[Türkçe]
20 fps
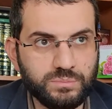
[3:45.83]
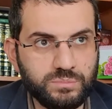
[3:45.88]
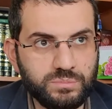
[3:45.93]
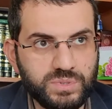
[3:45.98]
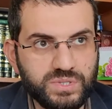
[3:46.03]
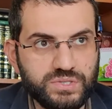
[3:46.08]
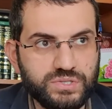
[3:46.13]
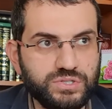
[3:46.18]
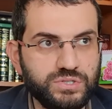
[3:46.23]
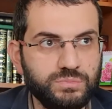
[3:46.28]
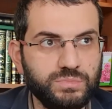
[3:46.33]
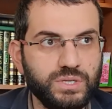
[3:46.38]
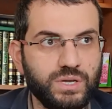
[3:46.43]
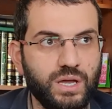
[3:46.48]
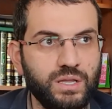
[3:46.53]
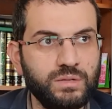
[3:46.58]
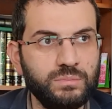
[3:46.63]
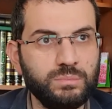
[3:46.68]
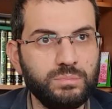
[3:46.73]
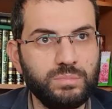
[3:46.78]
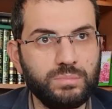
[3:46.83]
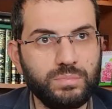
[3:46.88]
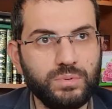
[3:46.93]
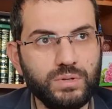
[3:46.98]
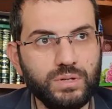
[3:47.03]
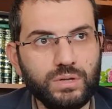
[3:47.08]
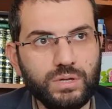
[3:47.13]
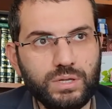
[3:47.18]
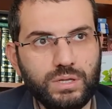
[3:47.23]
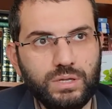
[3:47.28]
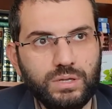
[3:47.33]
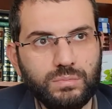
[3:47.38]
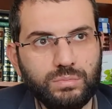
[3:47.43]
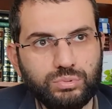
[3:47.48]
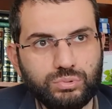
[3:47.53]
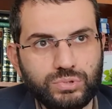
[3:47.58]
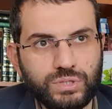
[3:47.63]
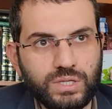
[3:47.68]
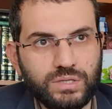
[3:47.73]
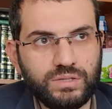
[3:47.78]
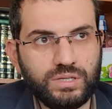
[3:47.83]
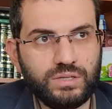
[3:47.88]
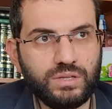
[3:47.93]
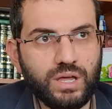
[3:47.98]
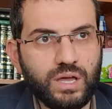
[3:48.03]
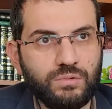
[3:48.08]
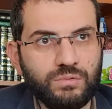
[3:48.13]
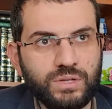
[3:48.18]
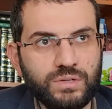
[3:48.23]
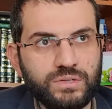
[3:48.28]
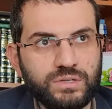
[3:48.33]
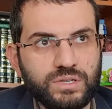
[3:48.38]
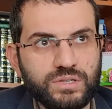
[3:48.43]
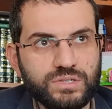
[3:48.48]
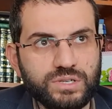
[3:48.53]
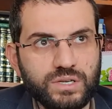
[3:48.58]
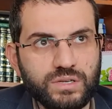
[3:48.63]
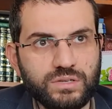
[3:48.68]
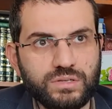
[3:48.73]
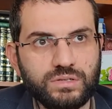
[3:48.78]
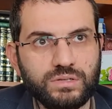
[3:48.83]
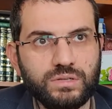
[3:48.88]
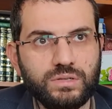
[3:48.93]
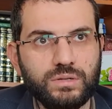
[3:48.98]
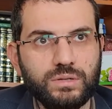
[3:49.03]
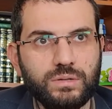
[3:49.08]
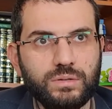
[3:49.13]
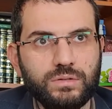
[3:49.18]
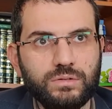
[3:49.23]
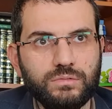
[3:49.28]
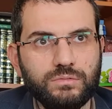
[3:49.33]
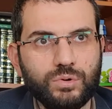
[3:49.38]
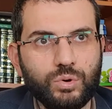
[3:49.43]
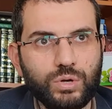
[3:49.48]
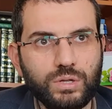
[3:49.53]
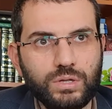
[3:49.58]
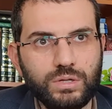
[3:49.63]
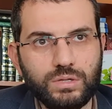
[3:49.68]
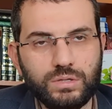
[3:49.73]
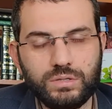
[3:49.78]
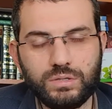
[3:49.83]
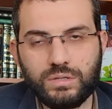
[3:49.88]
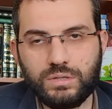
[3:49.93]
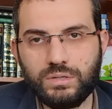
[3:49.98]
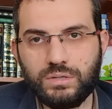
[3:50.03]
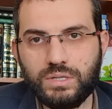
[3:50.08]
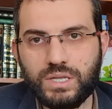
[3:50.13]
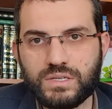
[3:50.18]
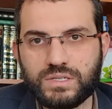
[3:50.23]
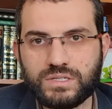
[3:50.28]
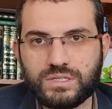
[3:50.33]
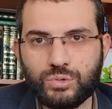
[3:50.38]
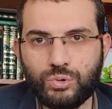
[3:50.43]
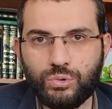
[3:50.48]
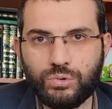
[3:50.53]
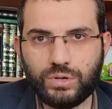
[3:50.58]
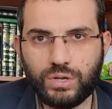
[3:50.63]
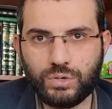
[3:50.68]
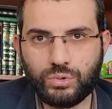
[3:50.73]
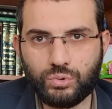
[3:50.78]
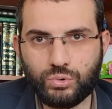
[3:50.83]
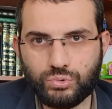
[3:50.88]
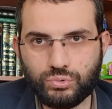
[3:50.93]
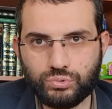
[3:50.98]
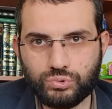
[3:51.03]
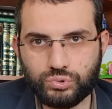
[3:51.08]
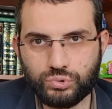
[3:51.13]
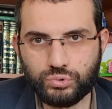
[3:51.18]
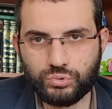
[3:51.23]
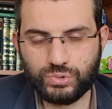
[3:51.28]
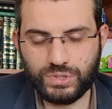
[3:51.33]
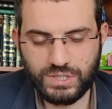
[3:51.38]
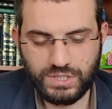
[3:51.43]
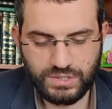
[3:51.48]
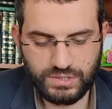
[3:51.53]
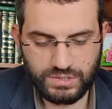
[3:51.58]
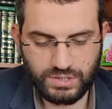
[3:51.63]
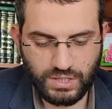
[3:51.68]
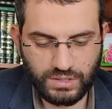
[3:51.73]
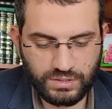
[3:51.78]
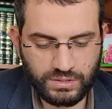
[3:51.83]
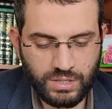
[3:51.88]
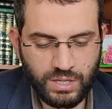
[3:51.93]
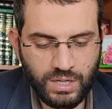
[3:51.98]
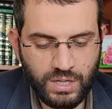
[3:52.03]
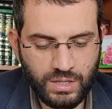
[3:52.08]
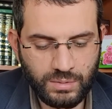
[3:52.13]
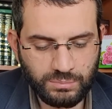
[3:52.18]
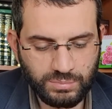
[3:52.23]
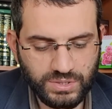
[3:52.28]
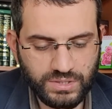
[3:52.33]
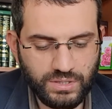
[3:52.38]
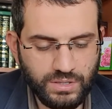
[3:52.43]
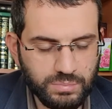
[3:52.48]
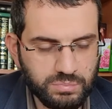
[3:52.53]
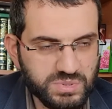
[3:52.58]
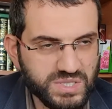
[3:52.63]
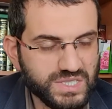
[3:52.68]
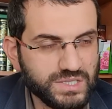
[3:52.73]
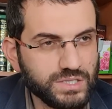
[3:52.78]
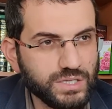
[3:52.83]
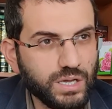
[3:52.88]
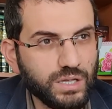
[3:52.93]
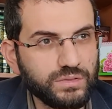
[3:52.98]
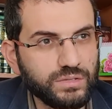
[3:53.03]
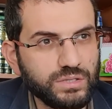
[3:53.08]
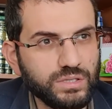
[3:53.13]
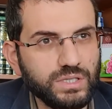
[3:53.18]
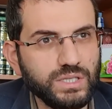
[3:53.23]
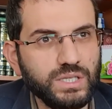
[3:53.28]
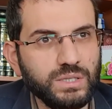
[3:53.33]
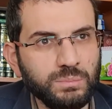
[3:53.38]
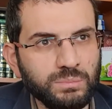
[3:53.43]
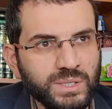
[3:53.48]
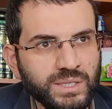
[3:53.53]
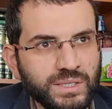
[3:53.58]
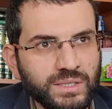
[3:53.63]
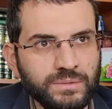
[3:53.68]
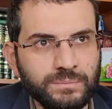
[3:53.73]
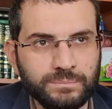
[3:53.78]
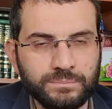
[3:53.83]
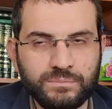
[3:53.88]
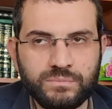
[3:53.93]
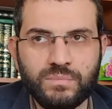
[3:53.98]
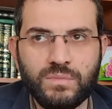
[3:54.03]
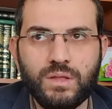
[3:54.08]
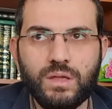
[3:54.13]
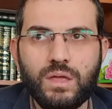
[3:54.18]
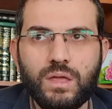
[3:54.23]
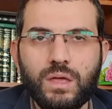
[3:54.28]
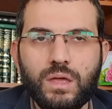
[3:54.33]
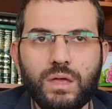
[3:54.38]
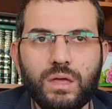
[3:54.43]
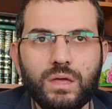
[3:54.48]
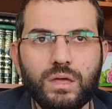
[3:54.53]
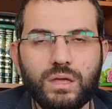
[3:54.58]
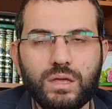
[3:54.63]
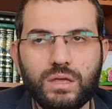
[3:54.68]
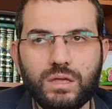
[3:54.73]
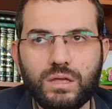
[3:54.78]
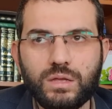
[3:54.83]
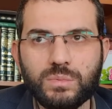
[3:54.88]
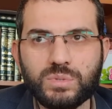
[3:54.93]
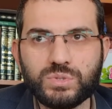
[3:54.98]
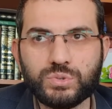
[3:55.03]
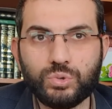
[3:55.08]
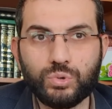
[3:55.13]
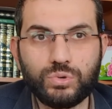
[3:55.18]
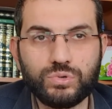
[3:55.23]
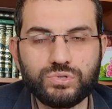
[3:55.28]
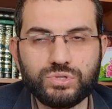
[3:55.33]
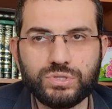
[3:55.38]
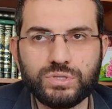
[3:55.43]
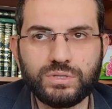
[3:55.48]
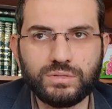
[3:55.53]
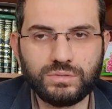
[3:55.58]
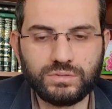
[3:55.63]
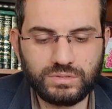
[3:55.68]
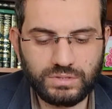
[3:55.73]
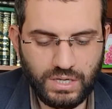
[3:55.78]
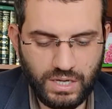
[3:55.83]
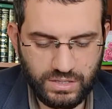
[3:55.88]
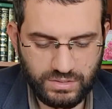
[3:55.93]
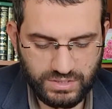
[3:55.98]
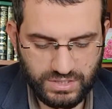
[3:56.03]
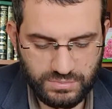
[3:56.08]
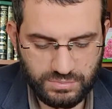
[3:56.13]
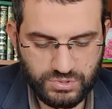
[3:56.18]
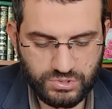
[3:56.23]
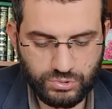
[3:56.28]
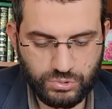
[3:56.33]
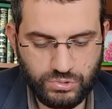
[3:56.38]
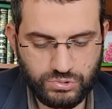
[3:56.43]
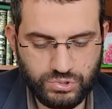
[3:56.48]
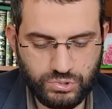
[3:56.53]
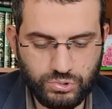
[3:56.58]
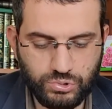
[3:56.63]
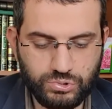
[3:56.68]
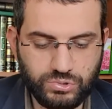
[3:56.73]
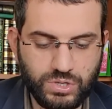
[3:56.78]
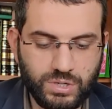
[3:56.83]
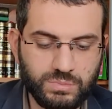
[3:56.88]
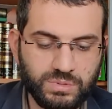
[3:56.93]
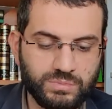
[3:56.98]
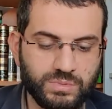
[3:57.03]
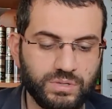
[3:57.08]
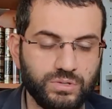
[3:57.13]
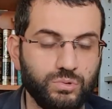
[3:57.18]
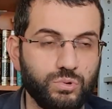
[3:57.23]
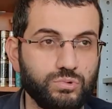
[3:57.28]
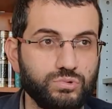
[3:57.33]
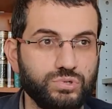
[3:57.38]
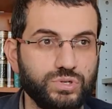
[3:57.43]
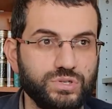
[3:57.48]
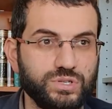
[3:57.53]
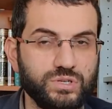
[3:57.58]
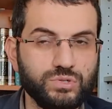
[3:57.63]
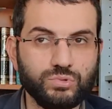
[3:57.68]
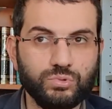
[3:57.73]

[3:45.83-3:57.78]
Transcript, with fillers: Biz şimdi hani burada tedavi edilecek ve nesne olarak düşündük insanı. Bir de psikiyatri ilminin, e, psikolojinin yani ki psikolojiyi sosyal bilimlerde konuşacağız.